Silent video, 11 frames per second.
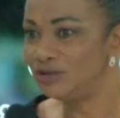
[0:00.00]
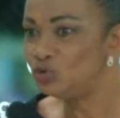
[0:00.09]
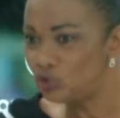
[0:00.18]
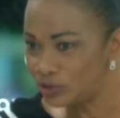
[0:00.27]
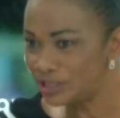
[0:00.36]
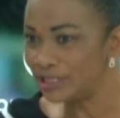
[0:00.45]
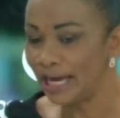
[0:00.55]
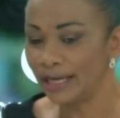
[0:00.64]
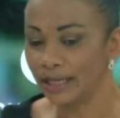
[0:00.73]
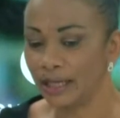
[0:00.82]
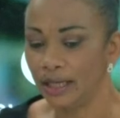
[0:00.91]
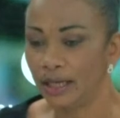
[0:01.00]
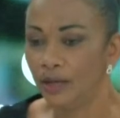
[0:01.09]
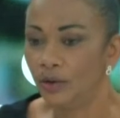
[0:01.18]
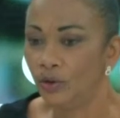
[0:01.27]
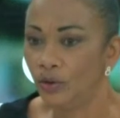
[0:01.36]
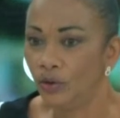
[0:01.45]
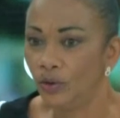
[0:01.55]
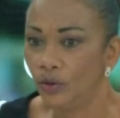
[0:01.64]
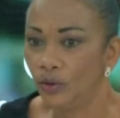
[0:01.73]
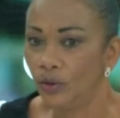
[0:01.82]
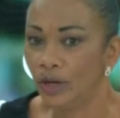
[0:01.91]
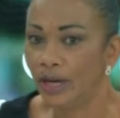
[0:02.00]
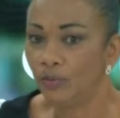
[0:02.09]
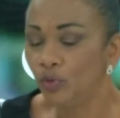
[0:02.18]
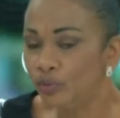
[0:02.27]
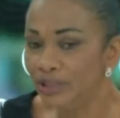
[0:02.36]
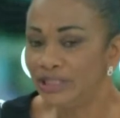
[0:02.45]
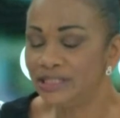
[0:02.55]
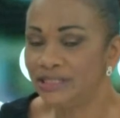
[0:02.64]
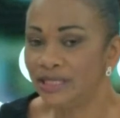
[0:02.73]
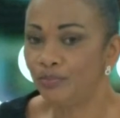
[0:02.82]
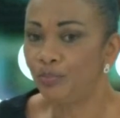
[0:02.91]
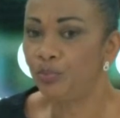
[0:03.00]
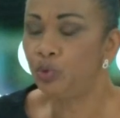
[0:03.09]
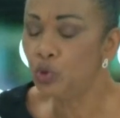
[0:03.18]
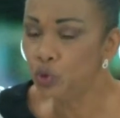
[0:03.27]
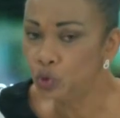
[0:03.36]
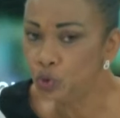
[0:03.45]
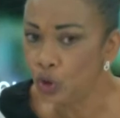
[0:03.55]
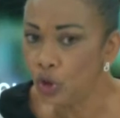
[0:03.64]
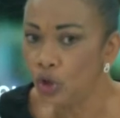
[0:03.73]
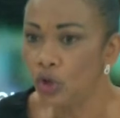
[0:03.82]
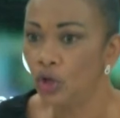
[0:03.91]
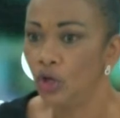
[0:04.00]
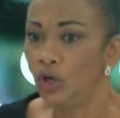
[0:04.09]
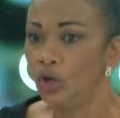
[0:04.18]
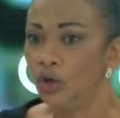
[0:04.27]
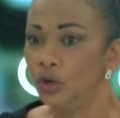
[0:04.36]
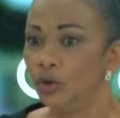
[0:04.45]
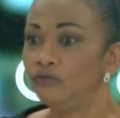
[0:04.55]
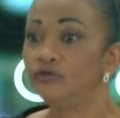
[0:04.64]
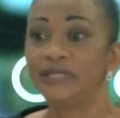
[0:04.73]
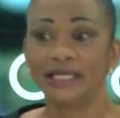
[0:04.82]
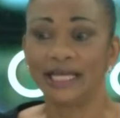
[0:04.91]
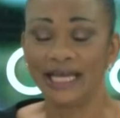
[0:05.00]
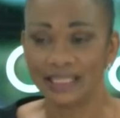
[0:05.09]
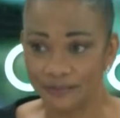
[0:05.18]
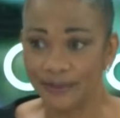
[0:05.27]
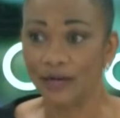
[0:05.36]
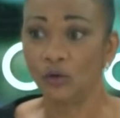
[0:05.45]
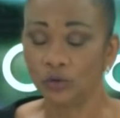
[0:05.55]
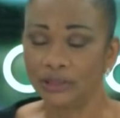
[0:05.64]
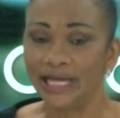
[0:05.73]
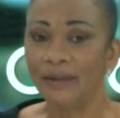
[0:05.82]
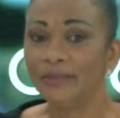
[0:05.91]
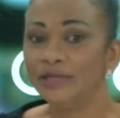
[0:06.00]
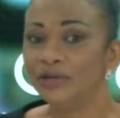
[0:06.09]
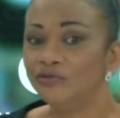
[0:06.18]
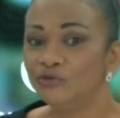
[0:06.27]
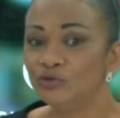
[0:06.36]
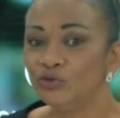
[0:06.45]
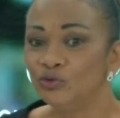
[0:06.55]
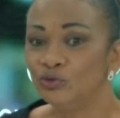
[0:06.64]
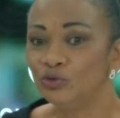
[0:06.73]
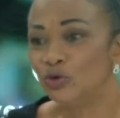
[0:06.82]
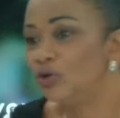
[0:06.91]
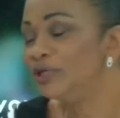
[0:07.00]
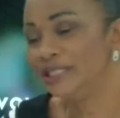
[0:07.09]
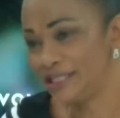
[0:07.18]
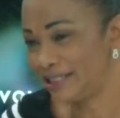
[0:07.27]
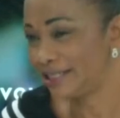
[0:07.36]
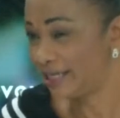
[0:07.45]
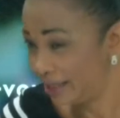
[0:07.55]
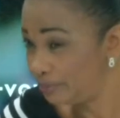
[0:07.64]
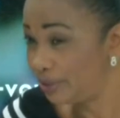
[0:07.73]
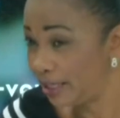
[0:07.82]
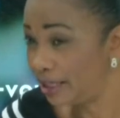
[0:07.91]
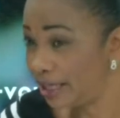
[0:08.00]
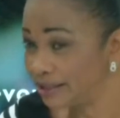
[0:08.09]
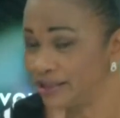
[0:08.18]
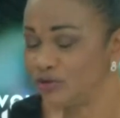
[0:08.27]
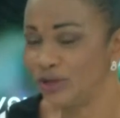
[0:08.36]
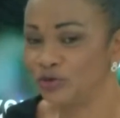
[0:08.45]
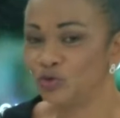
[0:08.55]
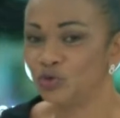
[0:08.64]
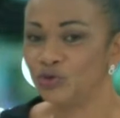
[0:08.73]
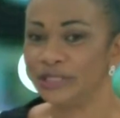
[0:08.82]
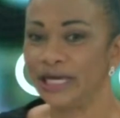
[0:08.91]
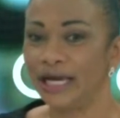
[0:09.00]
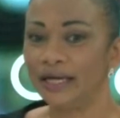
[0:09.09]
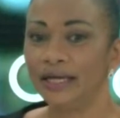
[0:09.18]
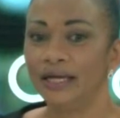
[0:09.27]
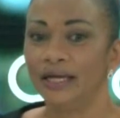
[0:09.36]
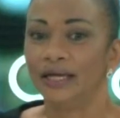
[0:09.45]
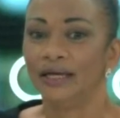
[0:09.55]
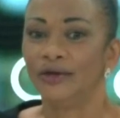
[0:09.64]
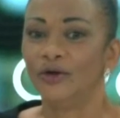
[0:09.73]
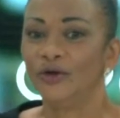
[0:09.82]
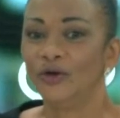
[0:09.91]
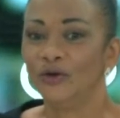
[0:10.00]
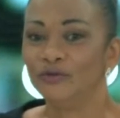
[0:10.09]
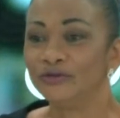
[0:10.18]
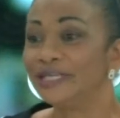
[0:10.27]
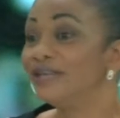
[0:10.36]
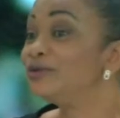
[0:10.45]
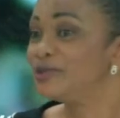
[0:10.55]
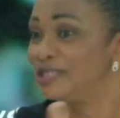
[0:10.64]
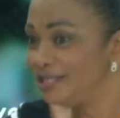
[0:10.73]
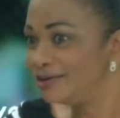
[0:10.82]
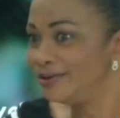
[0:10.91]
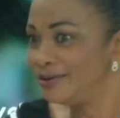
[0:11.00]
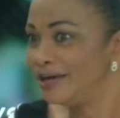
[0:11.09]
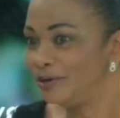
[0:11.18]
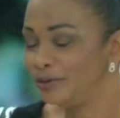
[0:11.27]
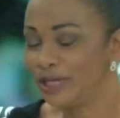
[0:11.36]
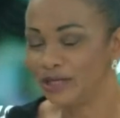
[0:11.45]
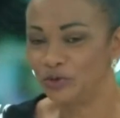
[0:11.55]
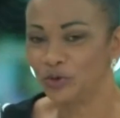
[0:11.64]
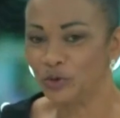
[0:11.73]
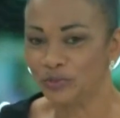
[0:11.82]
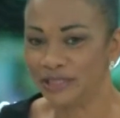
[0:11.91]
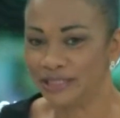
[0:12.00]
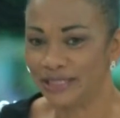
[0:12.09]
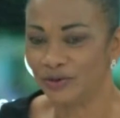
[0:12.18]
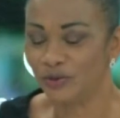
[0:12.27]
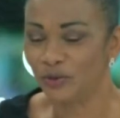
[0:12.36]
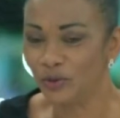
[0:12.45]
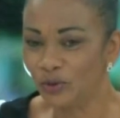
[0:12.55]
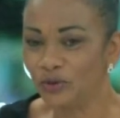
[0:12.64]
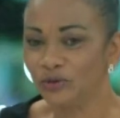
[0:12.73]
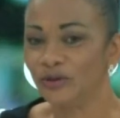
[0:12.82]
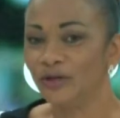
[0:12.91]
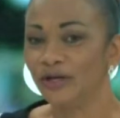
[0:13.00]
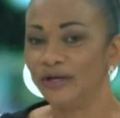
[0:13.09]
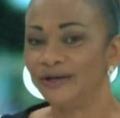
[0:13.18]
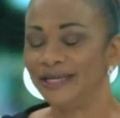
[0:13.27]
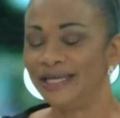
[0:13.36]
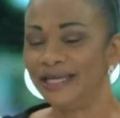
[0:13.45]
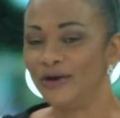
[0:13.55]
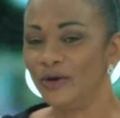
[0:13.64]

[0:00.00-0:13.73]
du SIAG euh, a mobilisé plus d'un. vous êtes expert comptable, vous connaissez très bien la situation du SIAG, vous êtes aussi à l'occasion commissaire aux comptes, et